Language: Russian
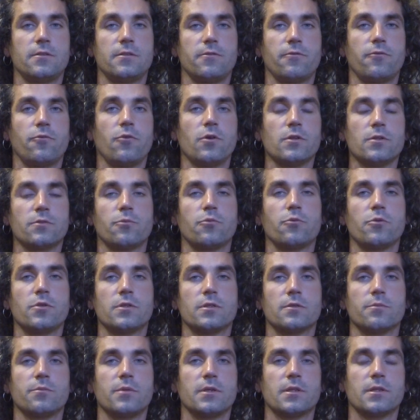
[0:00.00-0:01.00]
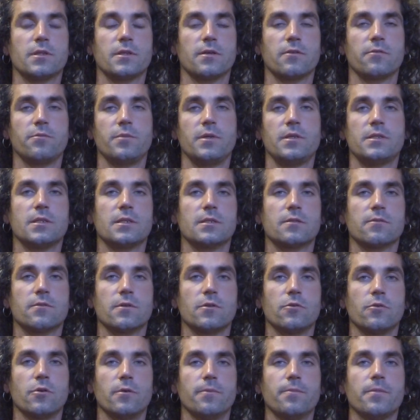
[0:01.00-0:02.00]
фоск будет смыта вместе с
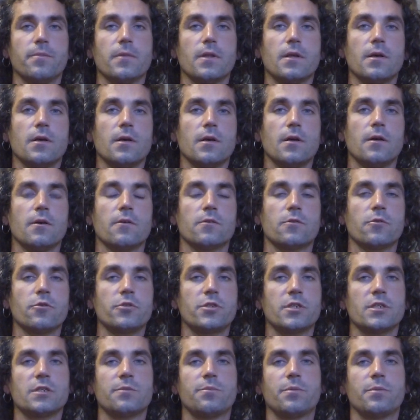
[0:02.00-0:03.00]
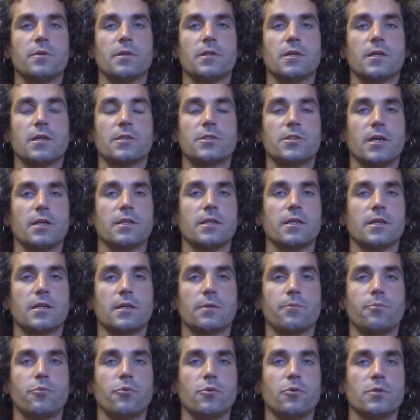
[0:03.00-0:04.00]
водой. В случае с белокочанной
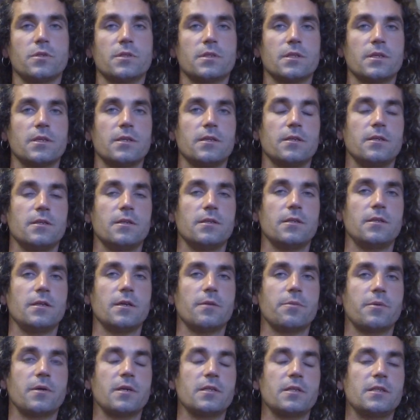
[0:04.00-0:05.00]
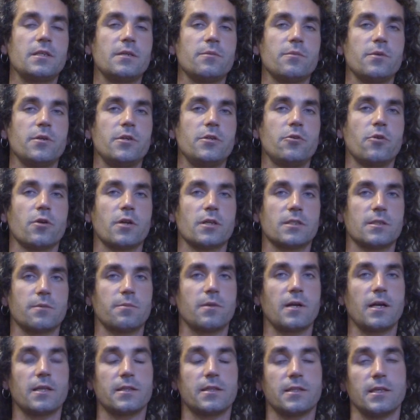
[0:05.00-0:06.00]
капустой необходимо ее
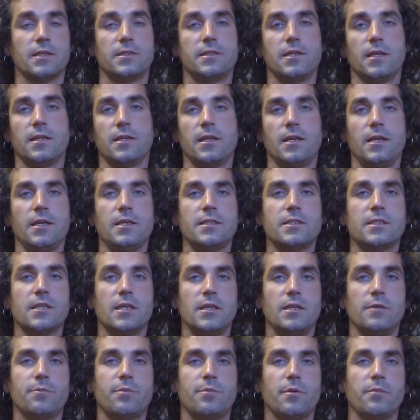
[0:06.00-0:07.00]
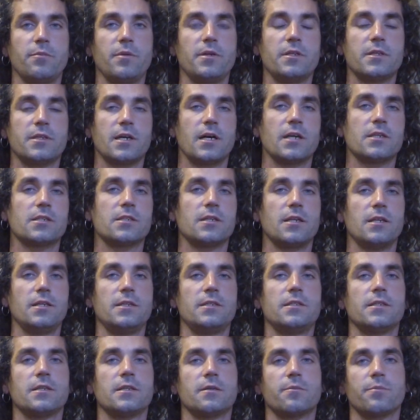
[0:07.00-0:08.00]
разобрать на отдельные листья и помыть каждый
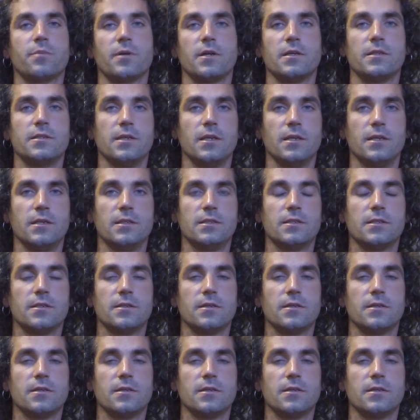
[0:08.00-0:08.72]
листик по отдельности.